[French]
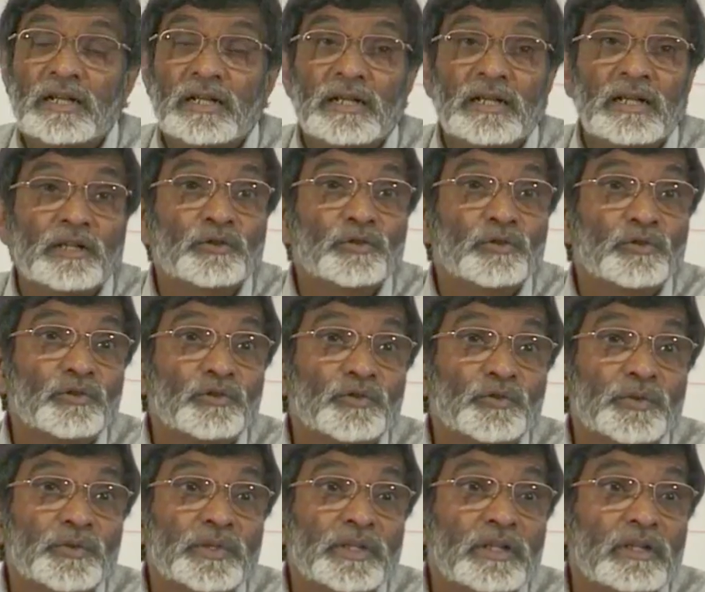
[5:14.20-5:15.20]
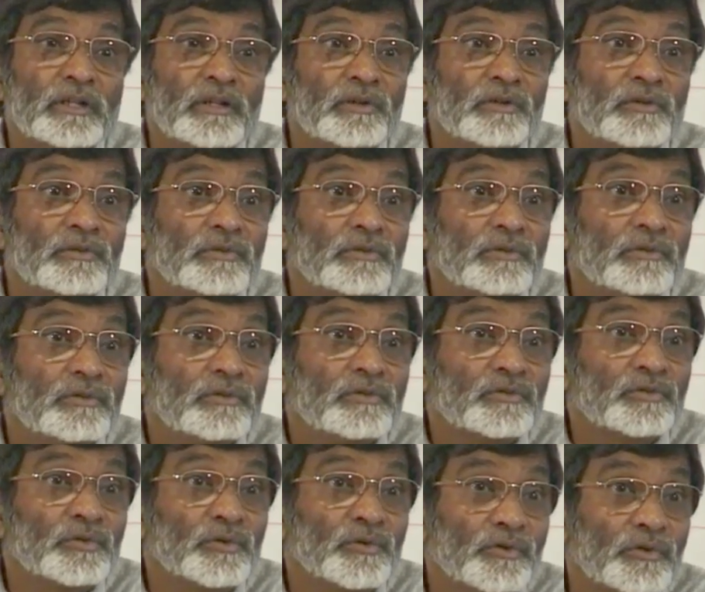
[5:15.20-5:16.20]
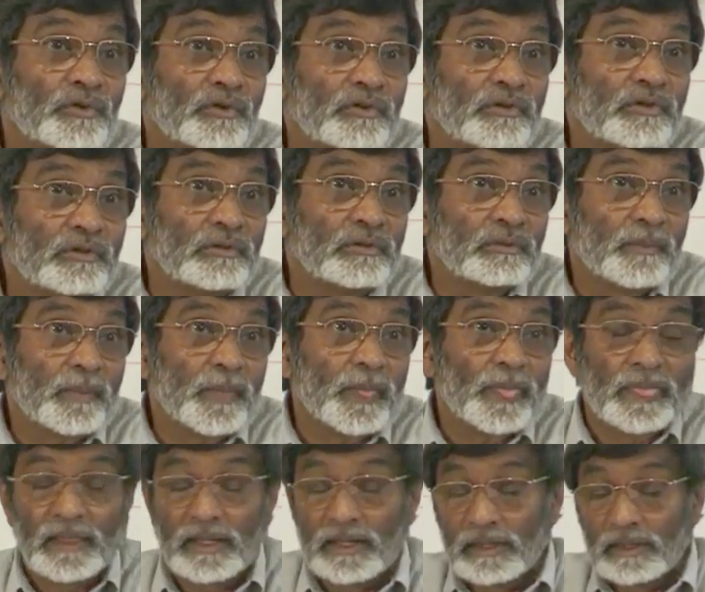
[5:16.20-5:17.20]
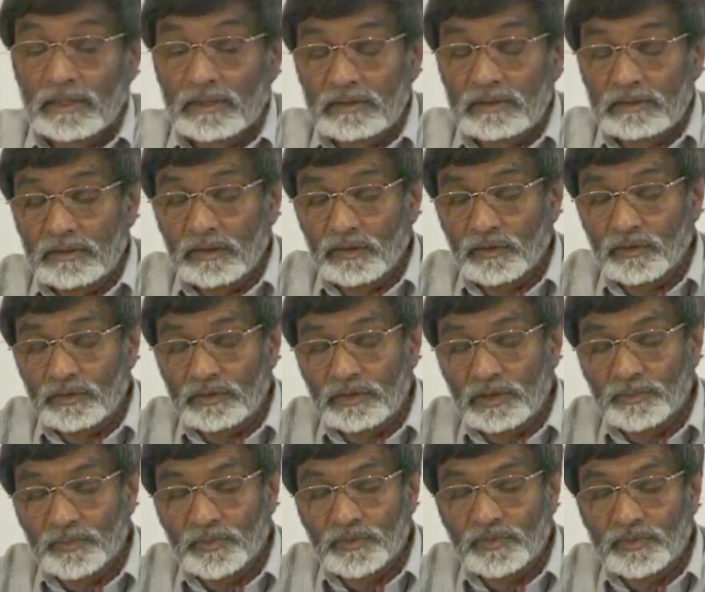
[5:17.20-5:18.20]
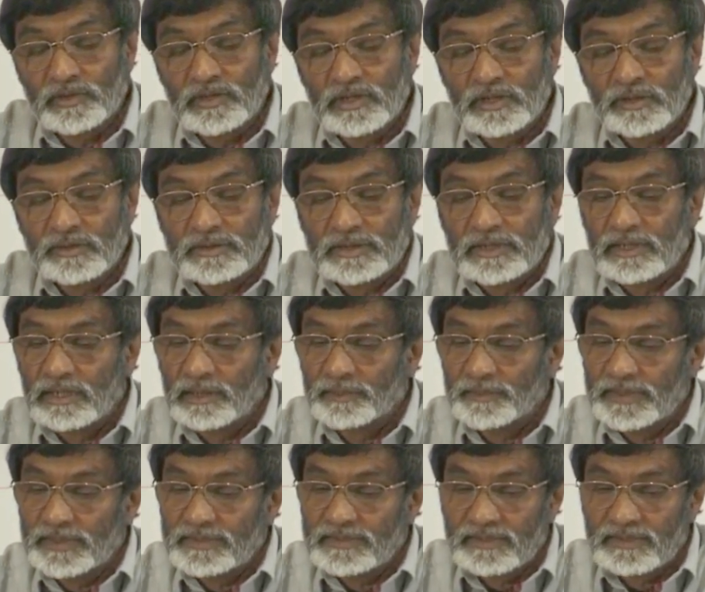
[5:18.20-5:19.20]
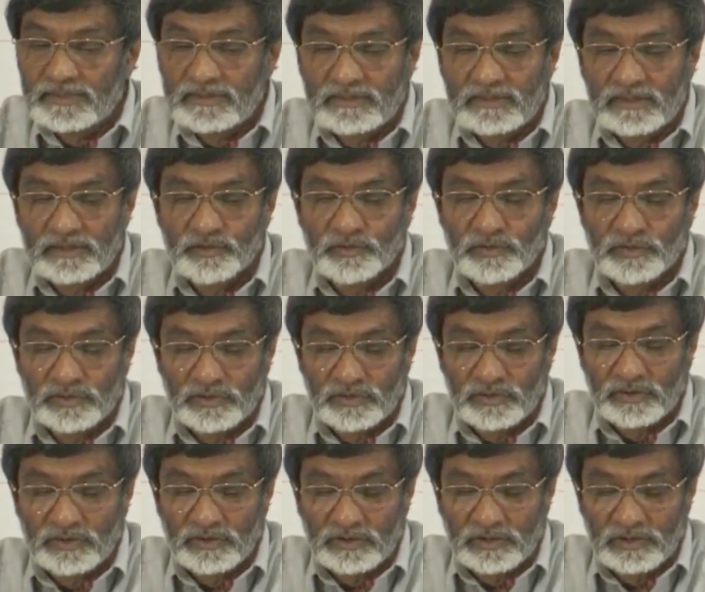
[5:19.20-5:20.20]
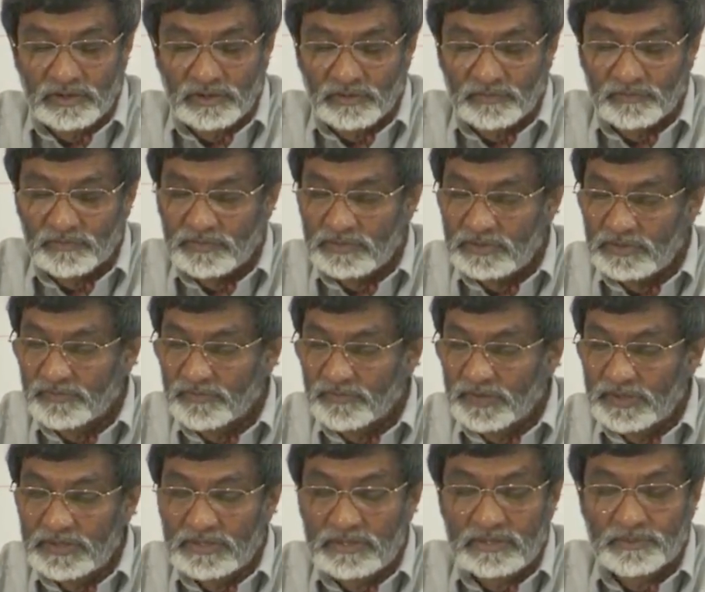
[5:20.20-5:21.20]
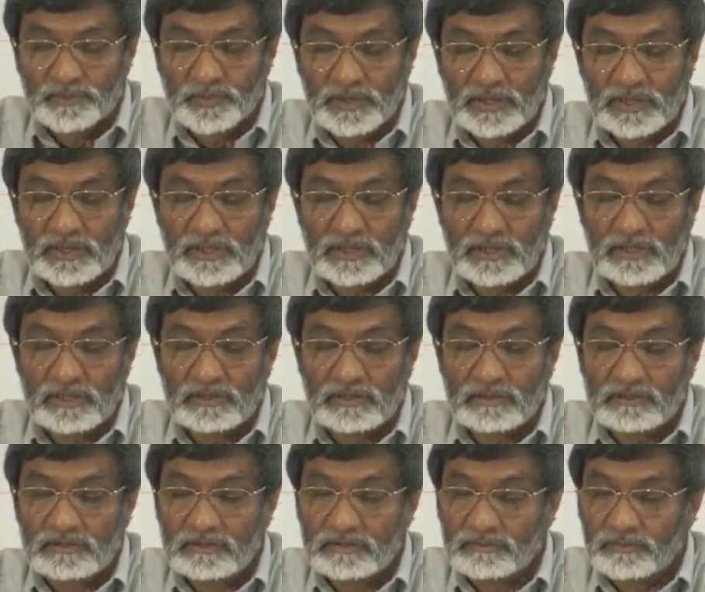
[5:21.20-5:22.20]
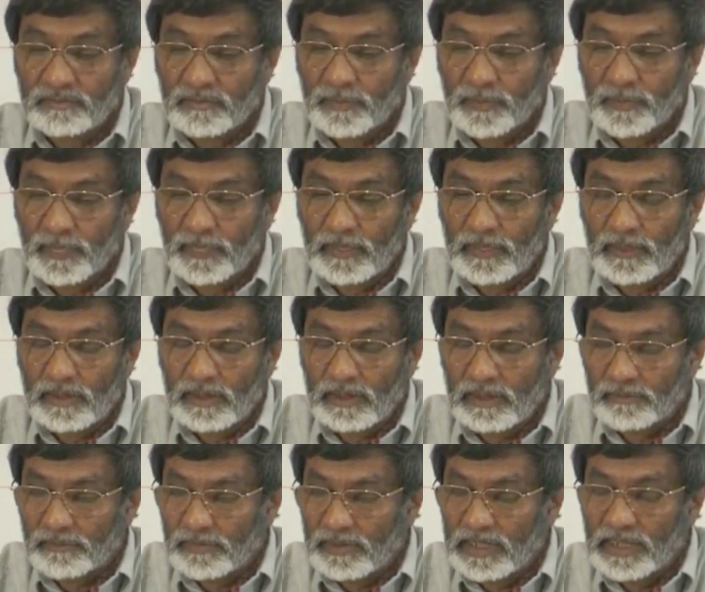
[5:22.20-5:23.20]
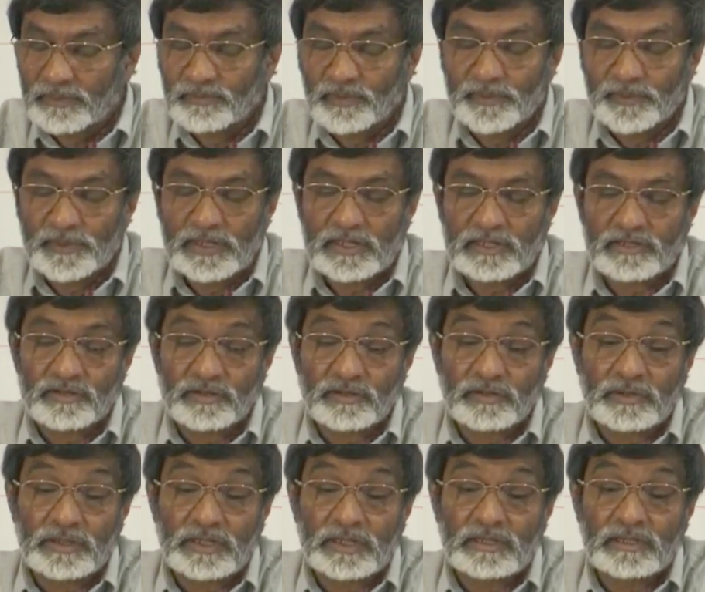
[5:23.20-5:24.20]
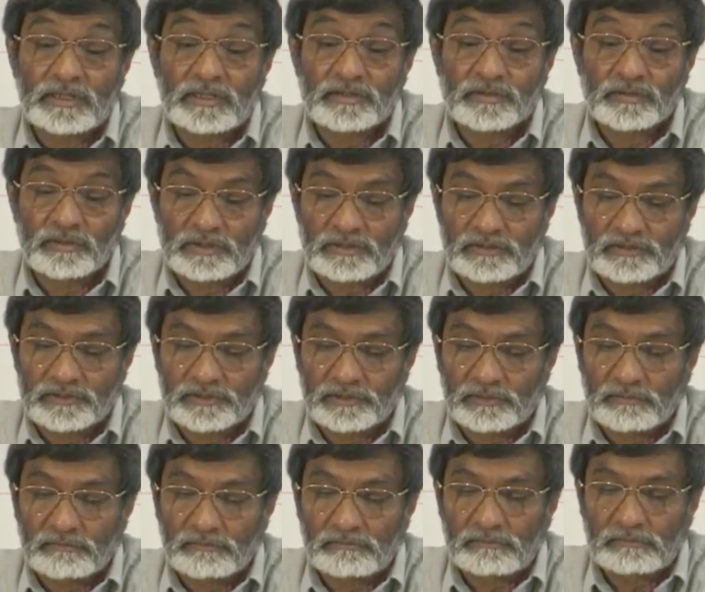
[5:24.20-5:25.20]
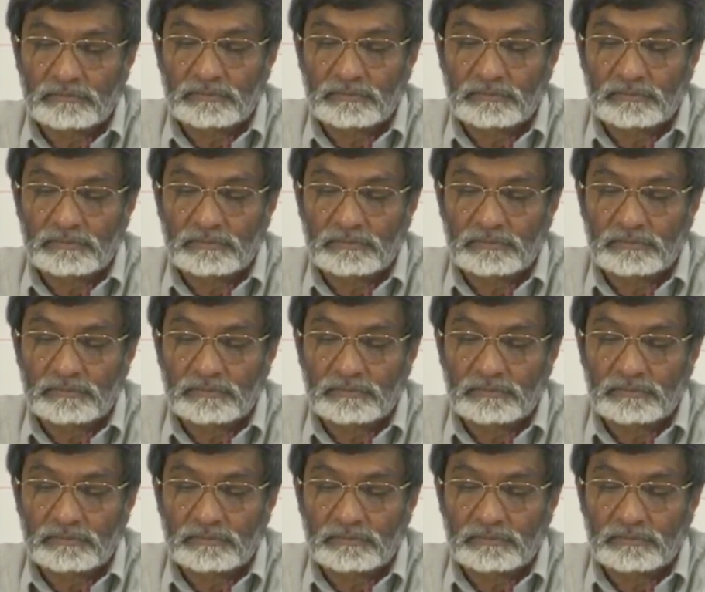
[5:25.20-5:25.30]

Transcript: à introduire le, son culte dans le temple de Jérusalem et sa statue en or qui, comme vous savez, s'appelait euh, l'abomination de la désolation.